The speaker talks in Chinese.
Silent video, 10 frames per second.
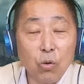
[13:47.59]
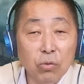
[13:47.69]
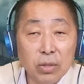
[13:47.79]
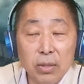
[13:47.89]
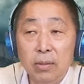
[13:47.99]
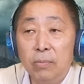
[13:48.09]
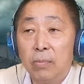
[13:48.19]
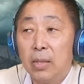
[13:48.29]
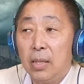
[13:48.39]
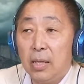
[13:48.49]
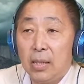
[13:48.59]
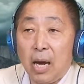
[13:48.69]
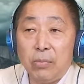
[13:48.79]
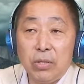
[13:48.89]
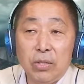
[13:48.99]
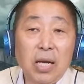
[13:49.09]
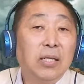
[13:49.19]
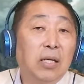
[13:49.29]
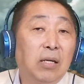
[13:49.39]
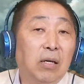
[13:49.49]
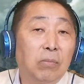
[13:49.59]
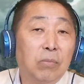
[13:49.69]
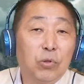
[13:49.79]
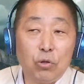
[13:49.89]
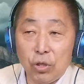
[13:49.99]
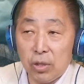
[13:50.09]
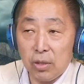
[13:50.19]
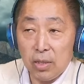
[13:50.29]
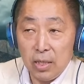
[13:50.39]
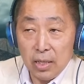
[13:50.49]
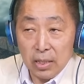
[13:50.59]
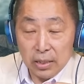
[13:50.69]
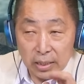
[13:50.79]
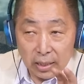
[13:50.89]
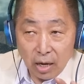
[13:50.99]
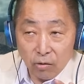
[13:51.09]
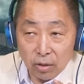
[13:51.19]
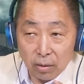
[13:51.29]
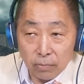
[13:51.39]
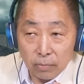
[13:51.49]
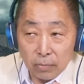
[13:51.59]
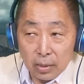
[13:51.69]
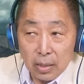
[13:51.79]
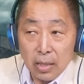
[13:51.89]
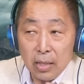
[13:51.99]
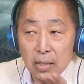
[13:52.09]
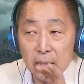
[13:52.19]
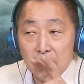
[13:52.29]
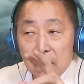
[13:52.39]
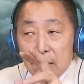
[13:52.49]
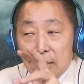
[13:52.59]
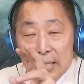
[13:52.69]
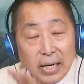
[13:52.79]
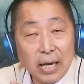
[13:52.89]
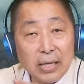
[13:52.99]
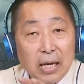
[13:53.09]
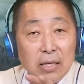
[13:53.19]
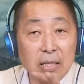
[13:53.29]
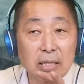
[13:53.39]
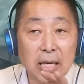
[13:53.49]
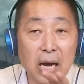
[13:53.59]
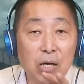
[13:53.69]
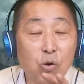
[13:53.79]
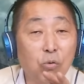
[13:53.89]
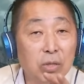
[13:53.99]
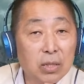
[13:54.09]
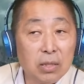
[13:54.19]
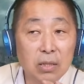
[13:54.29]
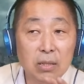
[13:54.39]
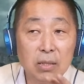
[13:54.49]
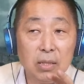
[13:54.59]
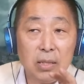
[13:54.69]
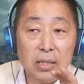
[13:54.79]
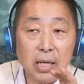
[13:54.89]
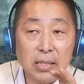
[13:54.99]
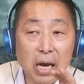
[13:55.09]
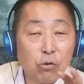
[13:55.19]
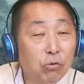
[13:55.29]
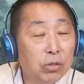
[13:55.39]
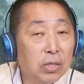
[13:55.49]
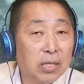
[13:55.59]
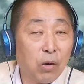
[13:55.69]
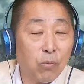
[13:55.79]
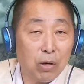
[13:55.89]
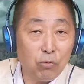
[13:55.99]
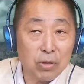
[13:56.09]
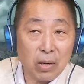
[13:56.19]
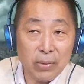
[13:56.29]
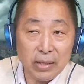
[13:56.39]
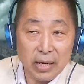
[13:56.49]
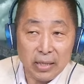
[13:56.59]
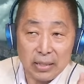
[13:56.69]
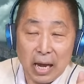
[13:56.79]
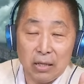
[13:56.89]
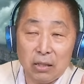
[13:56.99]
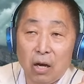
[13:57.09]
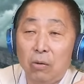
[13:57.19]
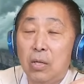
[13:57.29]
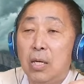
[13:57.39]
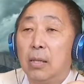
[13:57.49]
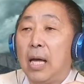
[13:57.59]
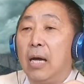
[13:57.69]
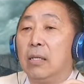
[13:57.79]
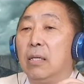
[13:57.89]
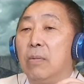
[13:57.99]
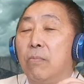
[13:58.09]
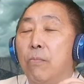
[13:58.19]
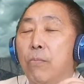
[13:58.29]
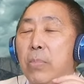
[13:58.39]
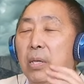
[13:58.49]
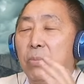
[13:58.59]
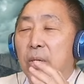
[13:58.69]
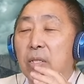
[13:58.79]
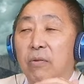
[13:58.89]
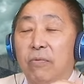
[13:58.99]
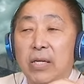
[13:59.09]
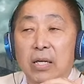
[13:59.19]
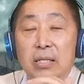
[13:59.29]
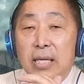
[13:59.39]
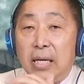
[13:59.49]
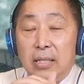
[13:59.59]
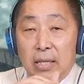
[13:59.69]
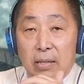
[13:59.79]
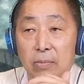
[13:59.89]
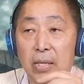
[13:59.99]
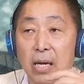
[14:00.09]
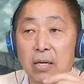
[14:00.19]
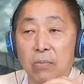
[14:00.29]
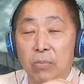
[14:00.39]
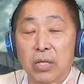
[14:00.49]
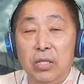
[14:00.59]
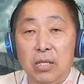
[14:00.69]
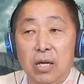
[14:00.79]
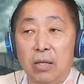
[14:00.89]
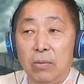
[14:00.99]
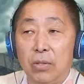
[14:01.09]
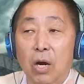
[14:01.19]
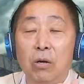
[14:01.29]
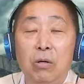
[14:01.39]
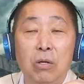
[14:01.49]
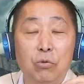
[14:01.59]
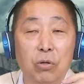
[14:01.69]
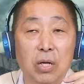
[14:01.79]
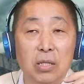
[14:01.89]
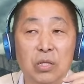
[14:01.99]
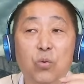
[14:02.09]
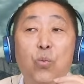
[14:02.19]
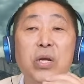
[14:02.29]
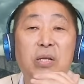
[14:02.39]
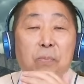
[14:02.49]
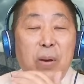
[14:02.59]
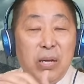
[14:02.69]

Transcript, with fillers: 公司，他们真的呢，就是接到了加拿大的一家公司。这家公司你在网络上面可以查得到，它的名名字非常的 sexy，它的名字呢叫做呢 Sweet